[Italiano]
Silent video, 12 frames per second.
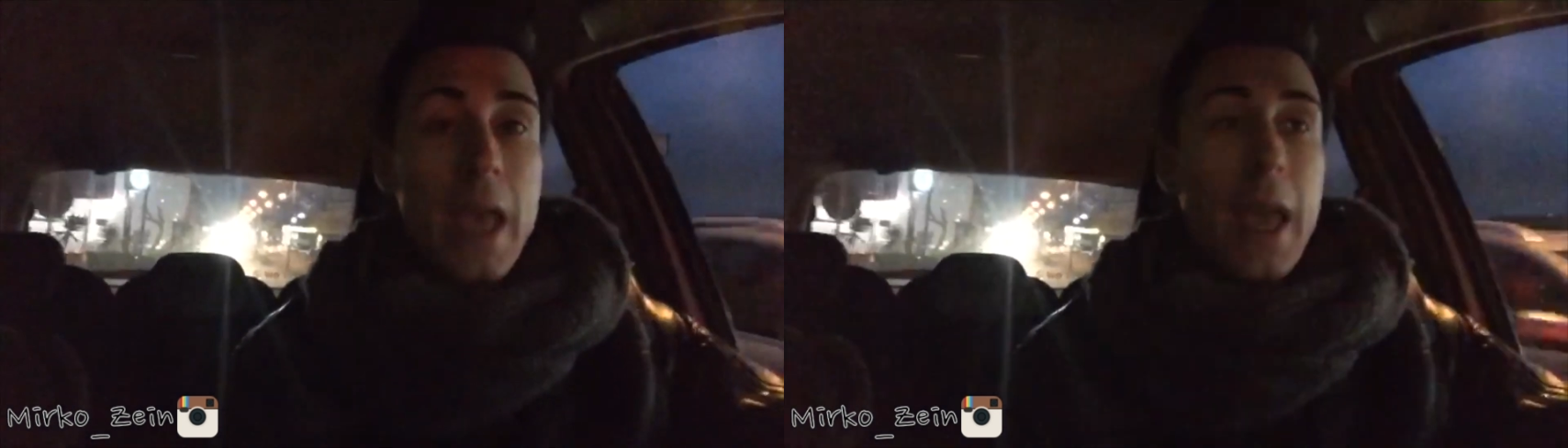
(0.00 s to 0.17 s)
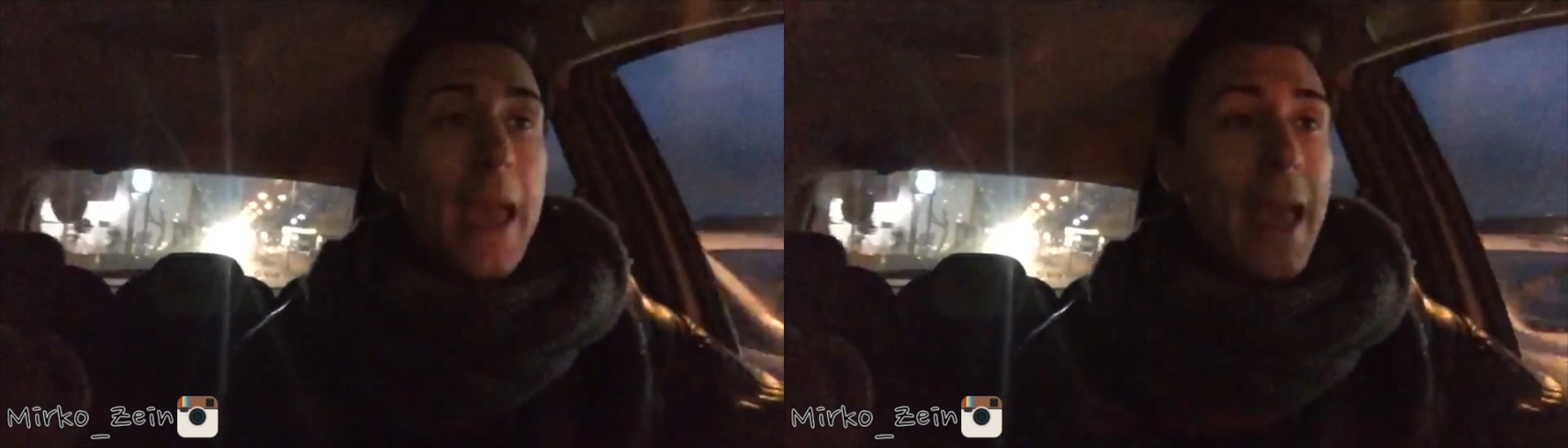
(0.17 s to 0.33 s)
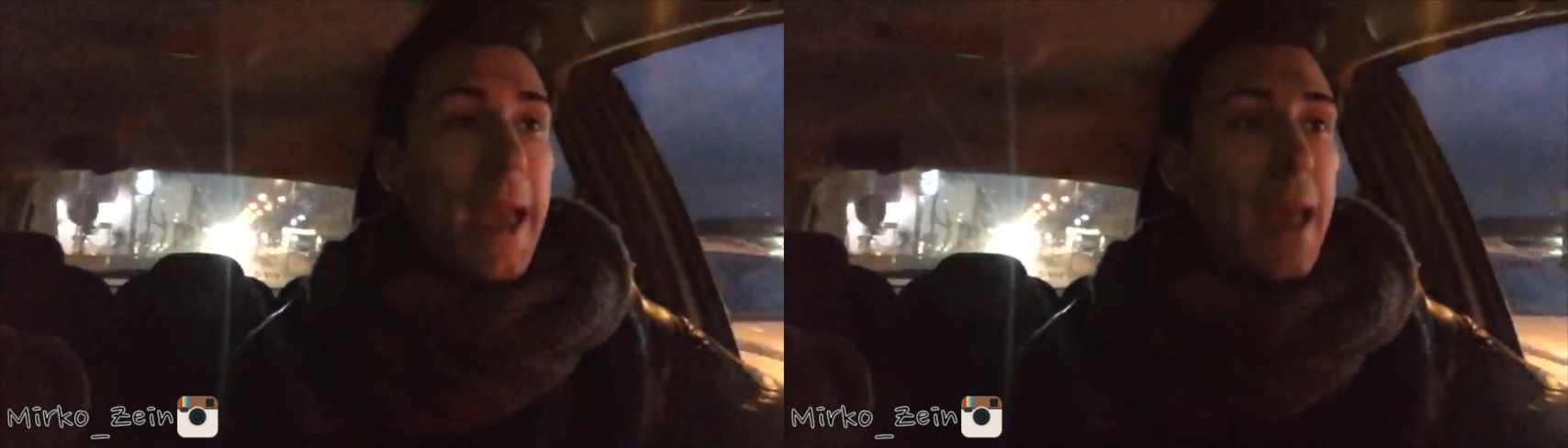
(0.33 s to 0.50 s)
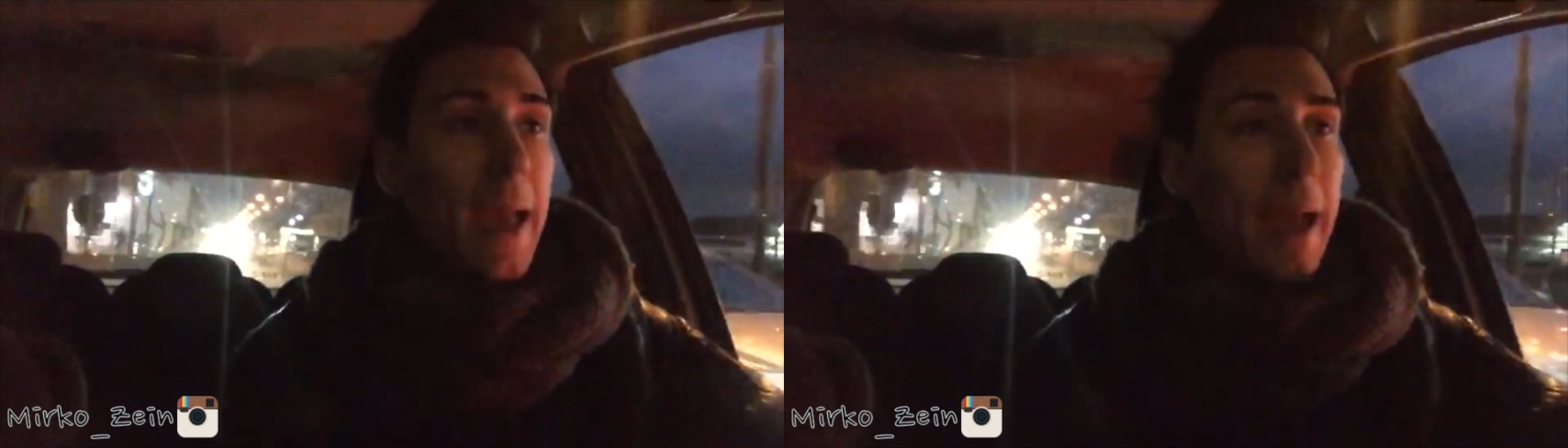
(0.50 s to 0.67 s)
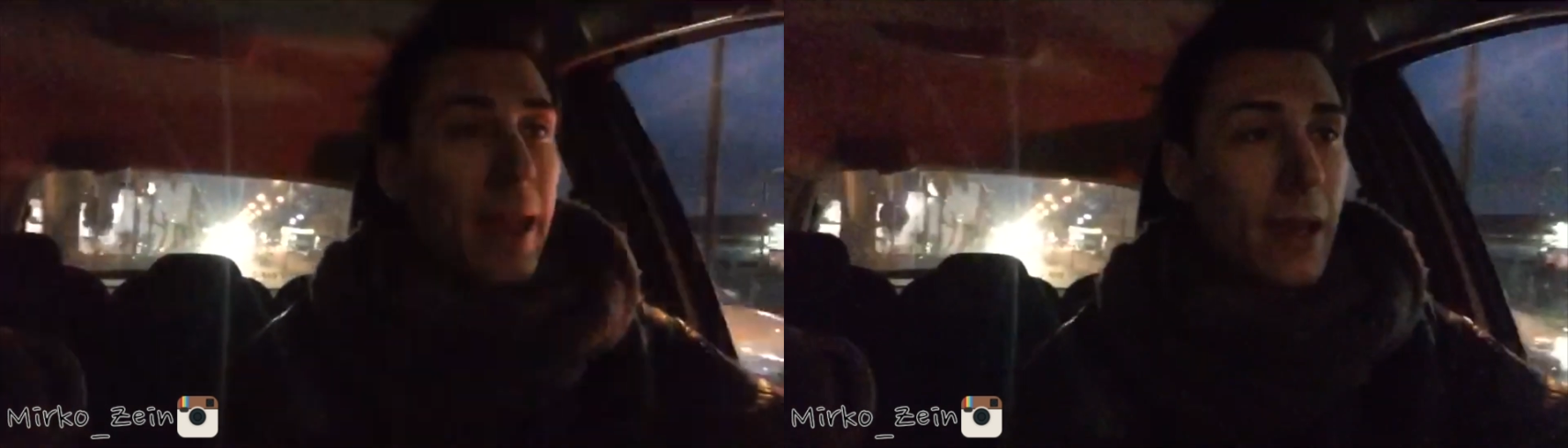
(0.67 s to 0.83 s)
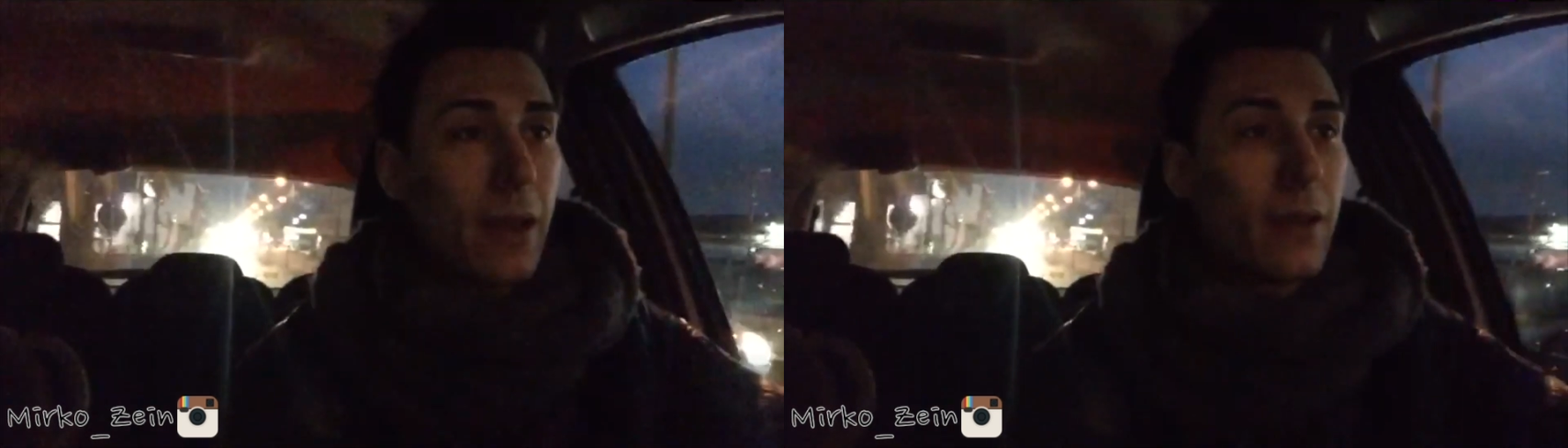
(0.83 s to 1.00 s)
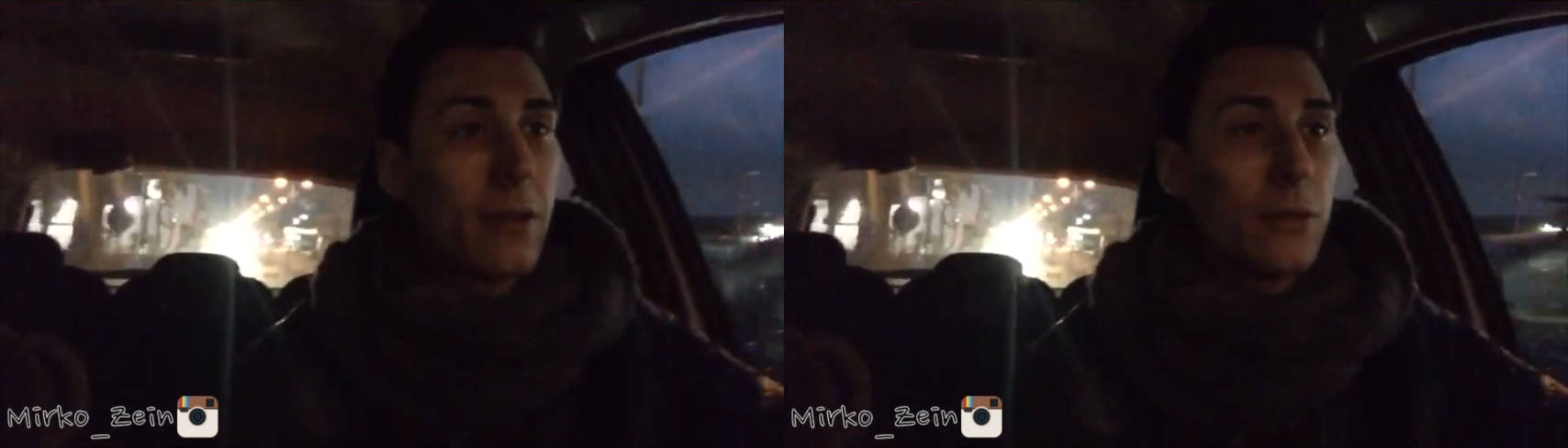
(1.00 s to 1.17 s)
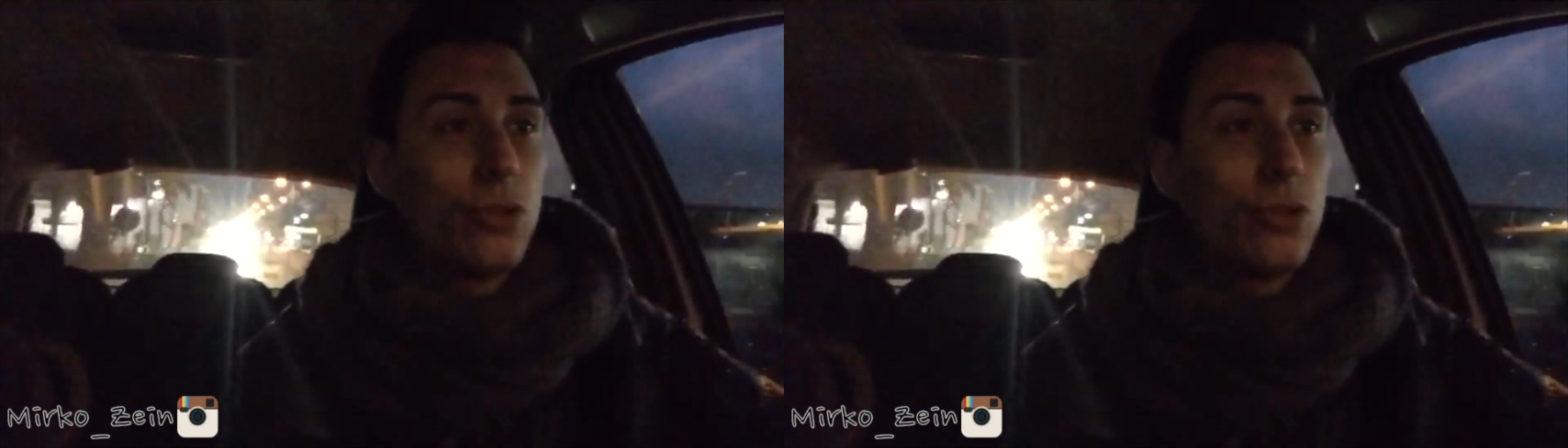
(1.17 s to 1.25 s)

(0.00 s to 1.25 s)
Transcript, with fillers: e